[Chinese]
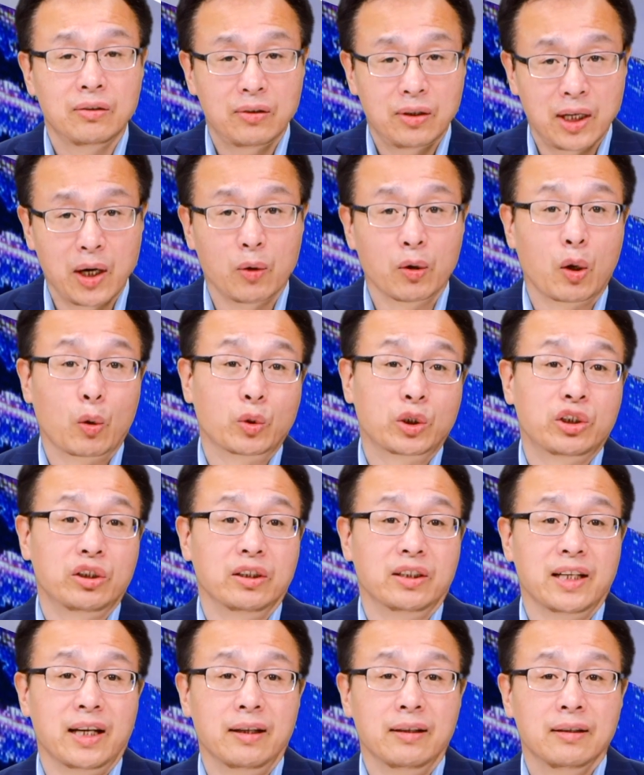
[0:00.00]
跳楼事
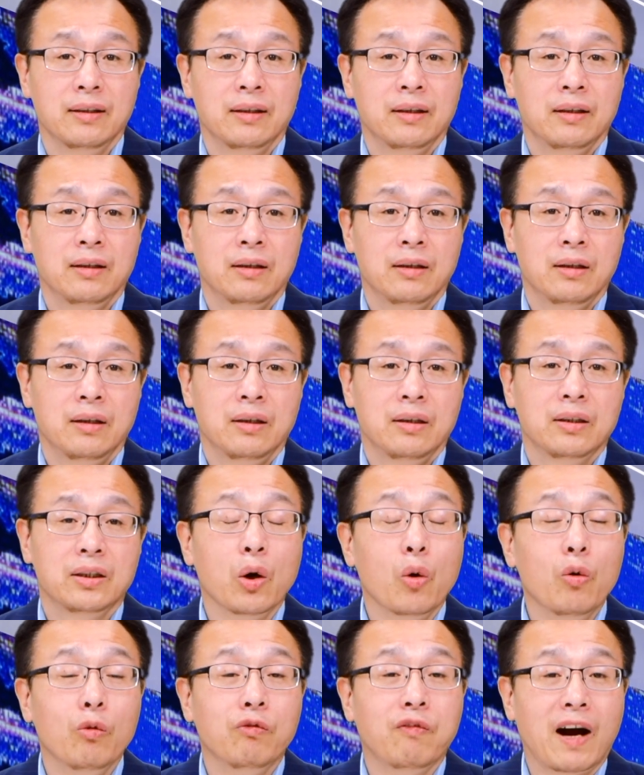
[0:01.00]
件
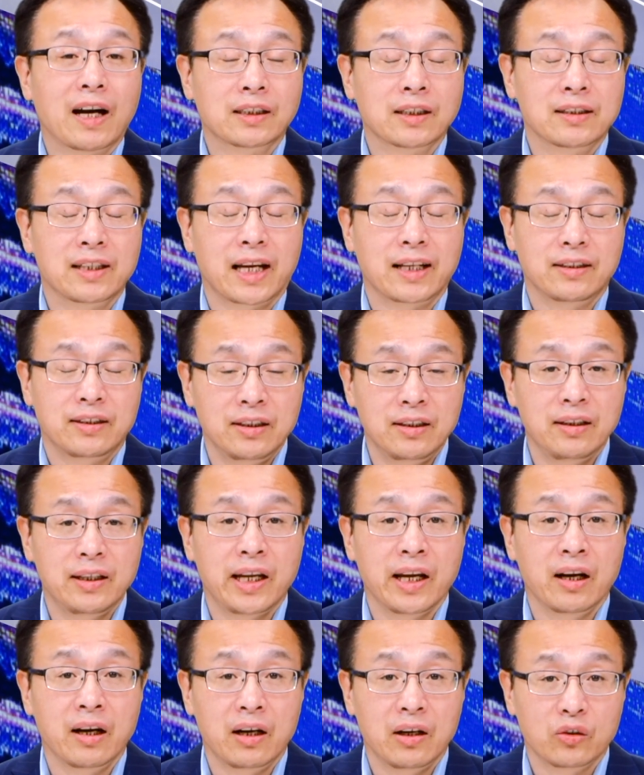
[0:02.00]
都发生在今
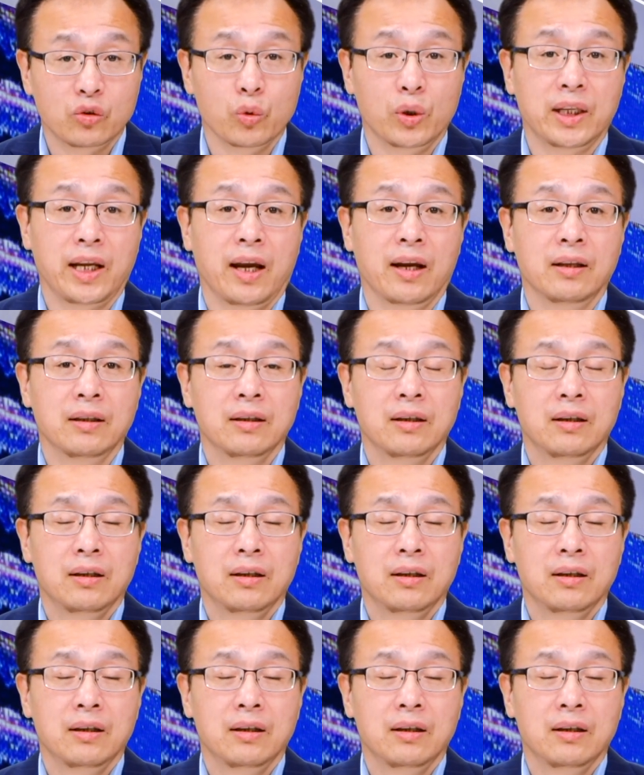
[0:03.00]
天和昨天。